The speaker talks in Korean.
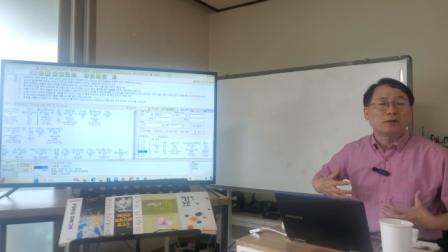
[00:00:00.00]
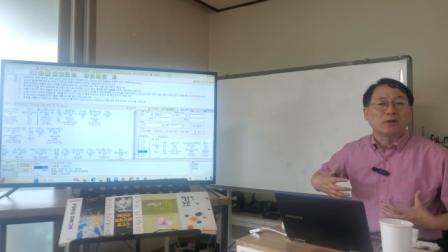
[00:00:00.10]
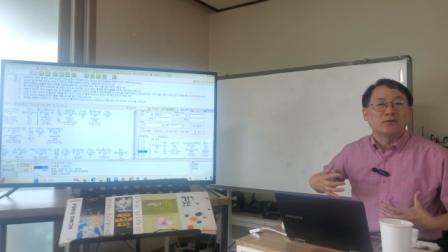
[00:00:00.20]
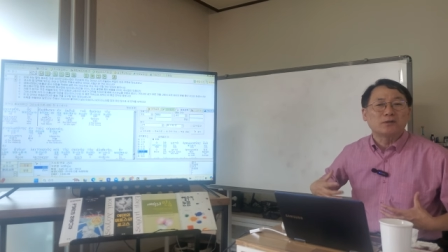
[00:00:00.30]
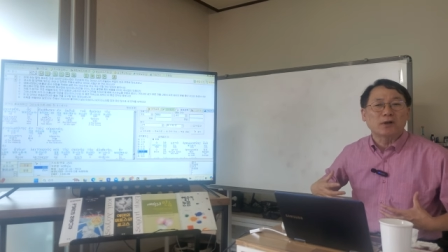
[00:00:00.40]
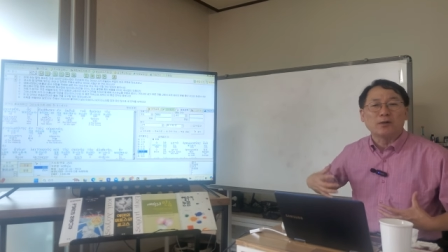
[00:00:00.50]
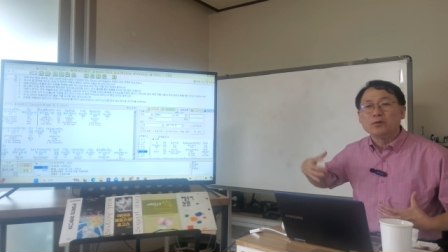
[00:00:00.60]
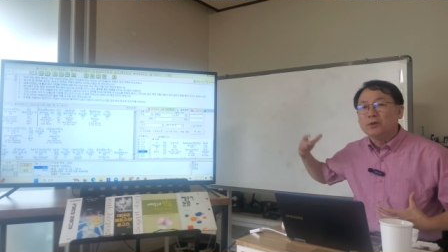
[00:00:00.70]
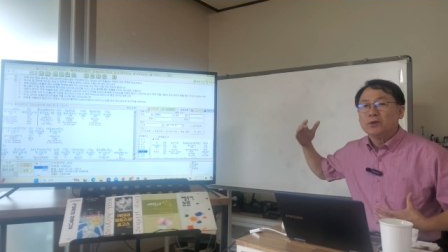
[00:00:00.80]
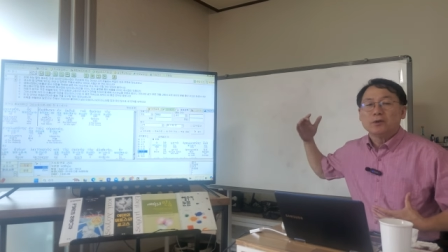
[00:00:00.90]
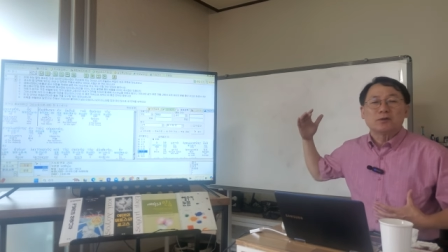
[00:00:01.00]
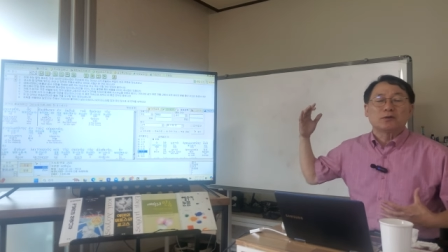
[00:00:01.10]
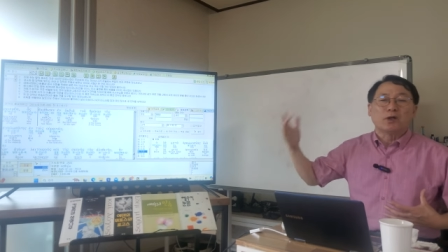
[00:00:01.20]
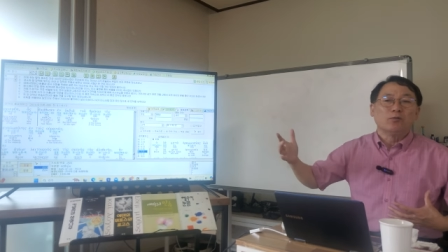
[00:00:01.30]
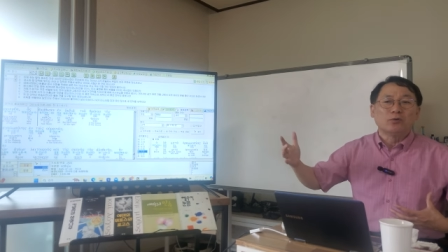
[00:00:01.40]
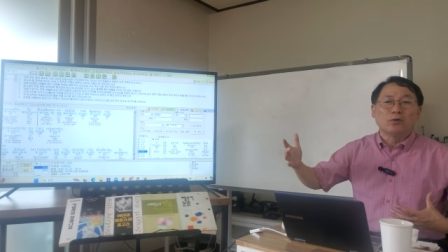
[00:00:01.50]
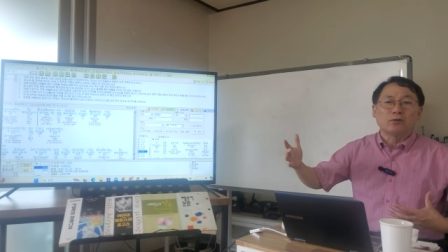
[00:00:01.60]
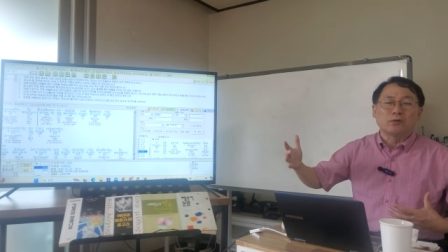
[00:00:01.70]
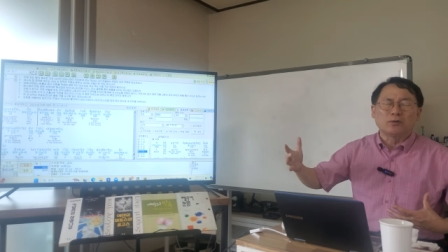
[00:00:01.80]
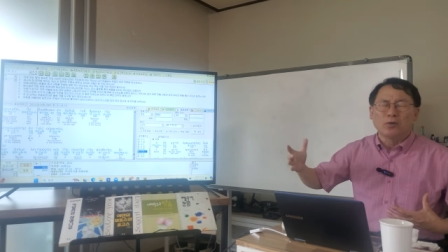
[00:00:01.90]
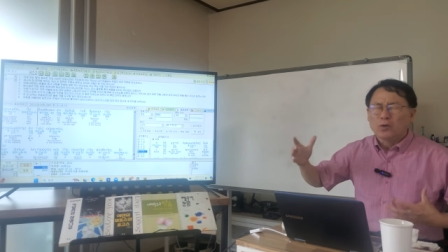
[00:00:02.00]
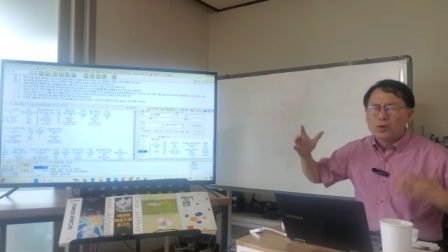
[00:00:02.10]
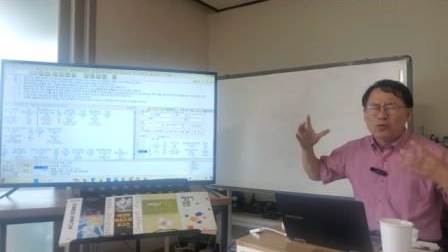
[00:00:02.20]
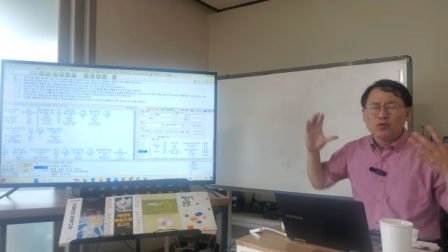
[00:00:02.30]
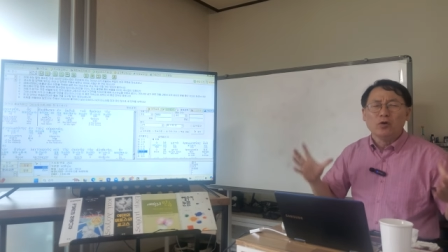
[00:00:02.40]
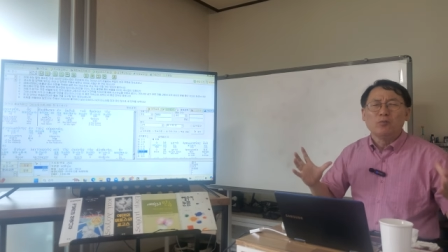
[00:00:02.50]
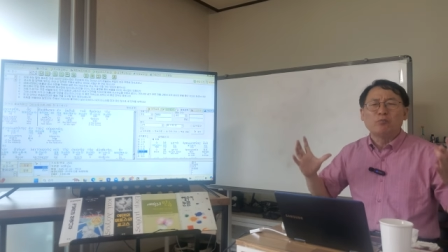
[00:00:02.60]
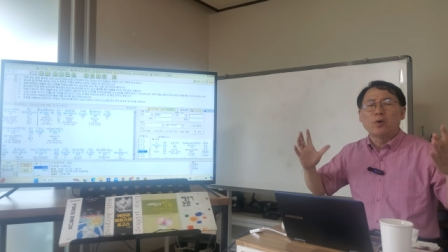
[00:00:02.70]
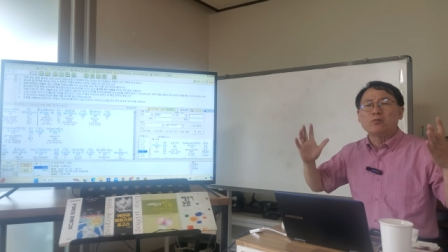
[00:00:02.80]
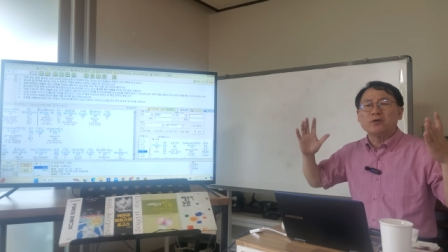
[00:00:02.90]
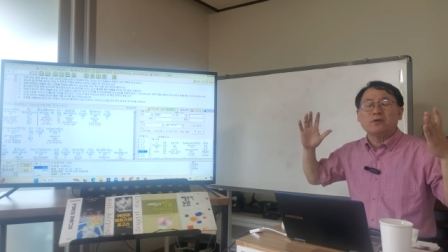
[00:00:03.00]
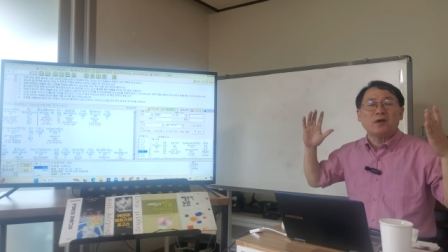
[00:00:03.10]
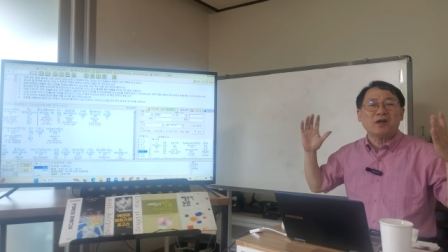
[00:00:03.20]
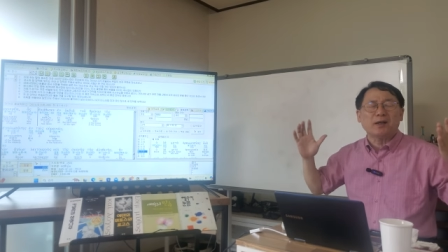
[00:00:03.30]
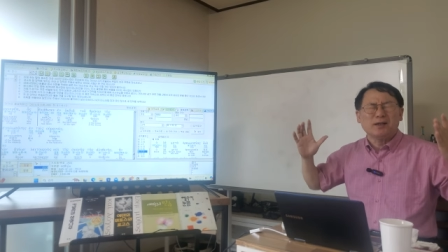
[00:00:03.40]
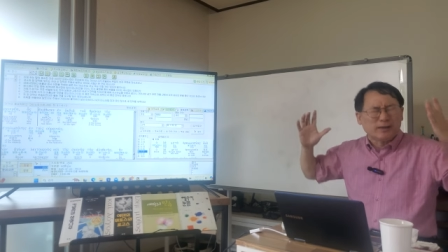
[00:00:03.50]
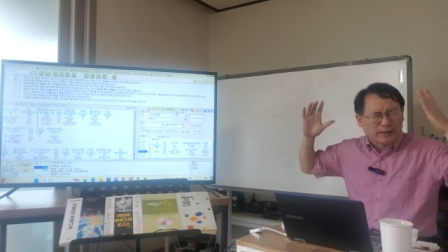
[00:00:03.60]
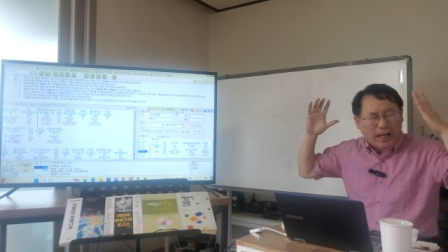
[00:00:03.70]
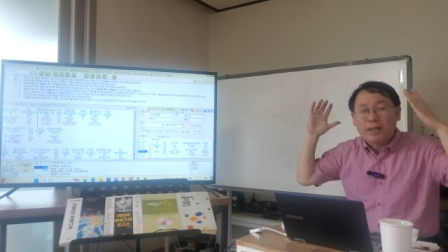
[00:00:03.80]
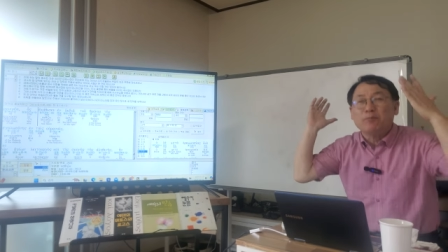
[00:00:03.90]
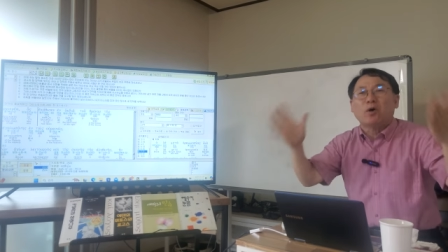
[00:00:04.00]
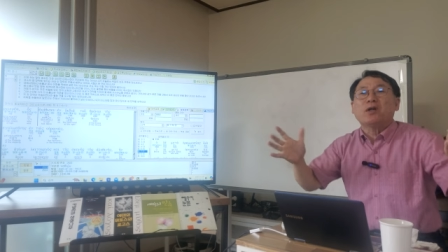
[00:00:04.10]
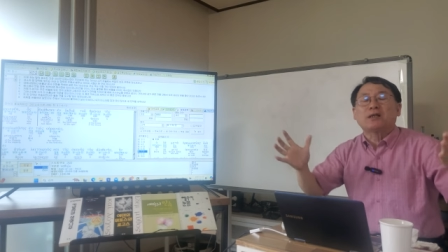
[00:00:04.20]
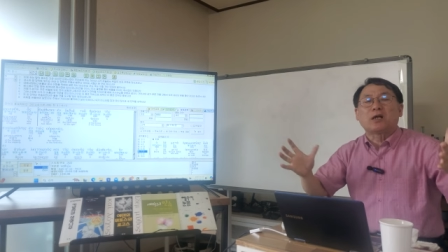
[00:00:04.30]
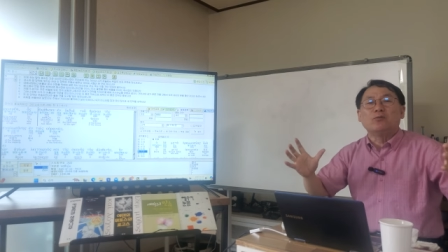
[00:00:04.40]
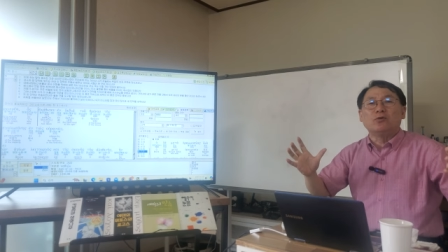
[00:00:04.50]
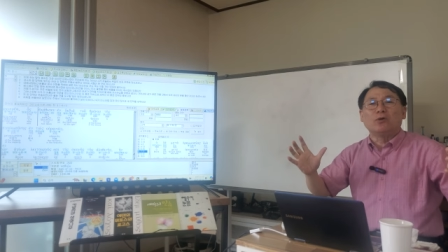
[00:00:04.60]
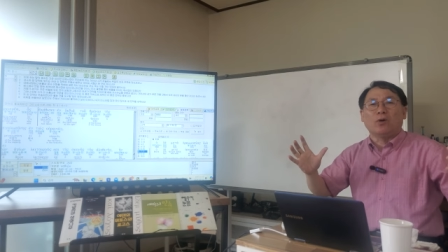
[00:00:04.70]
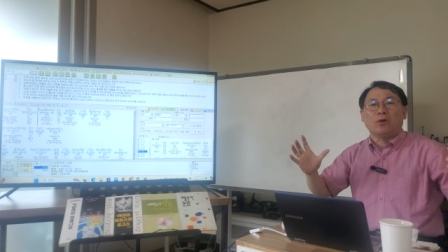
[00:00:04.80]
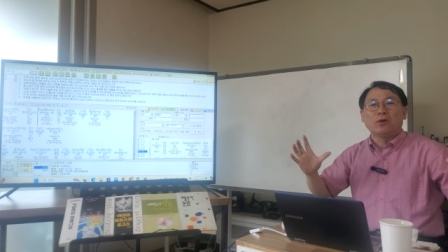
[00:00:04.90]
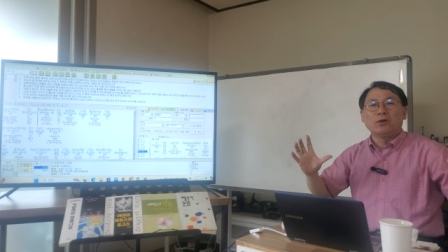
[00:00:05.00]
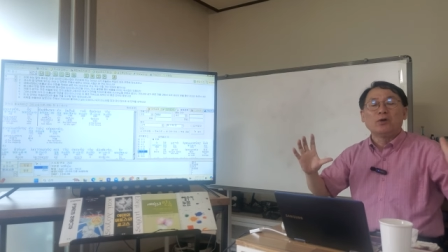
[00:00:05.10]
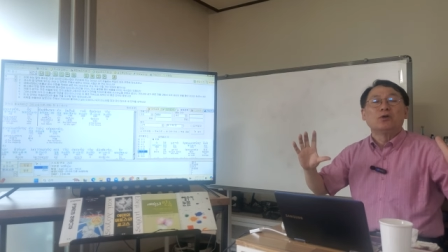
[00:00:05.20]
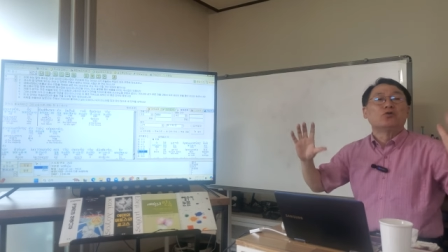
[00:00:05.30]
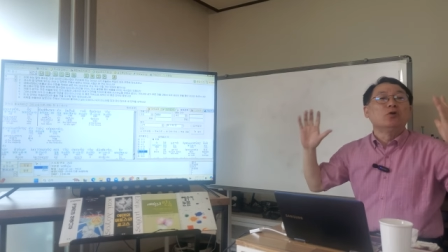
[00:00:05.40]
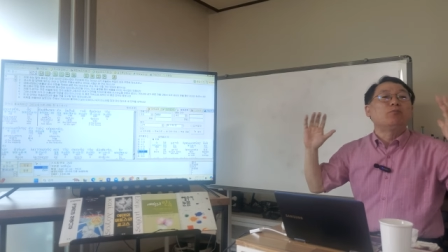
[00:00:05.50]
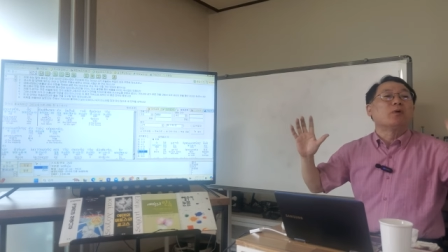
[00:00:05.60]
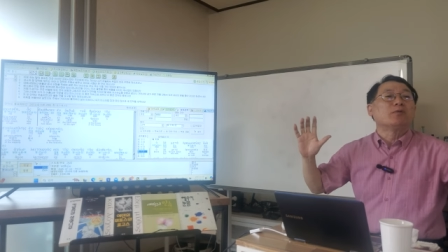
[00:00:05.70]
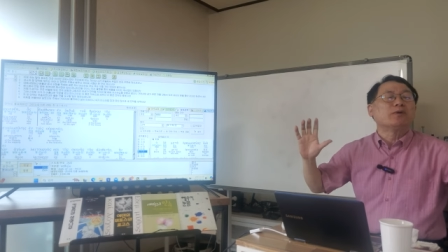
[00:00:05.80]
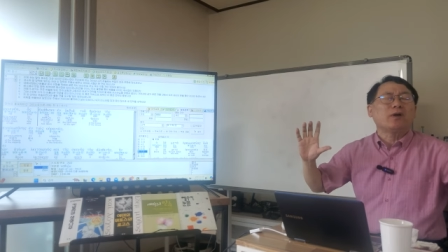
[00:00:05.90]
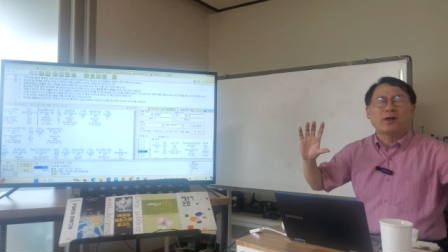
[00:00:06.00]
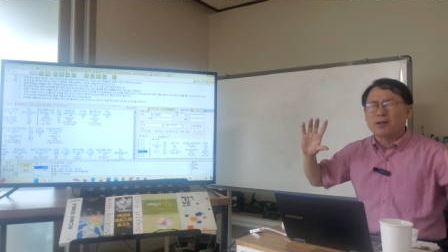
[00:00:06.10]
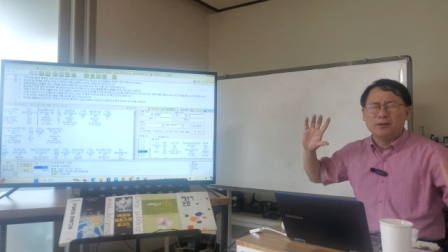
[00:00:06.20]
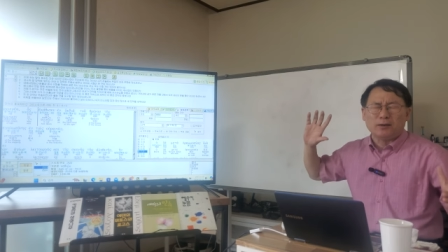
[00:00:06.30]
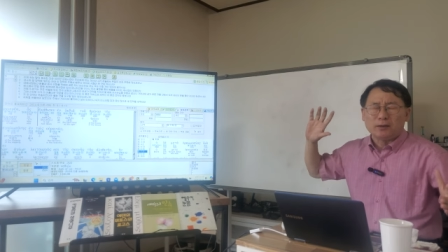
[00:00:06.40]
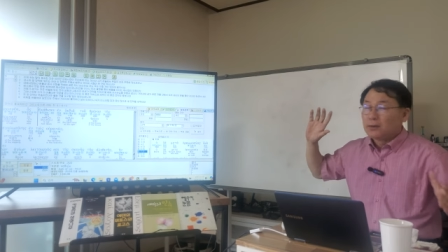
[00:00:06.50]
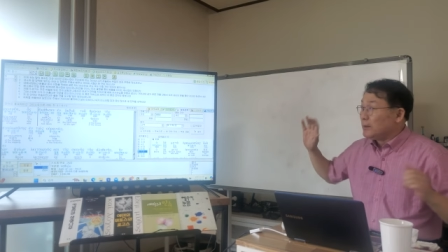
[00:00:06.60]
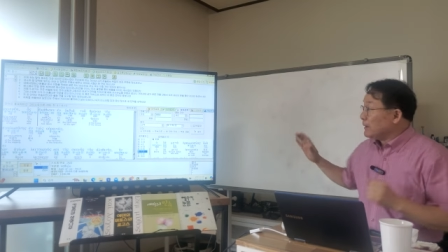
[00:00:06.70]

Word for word: 겉사람을 제물로 드리고 율법의 세계를 단번에 제물로 율법의 세계를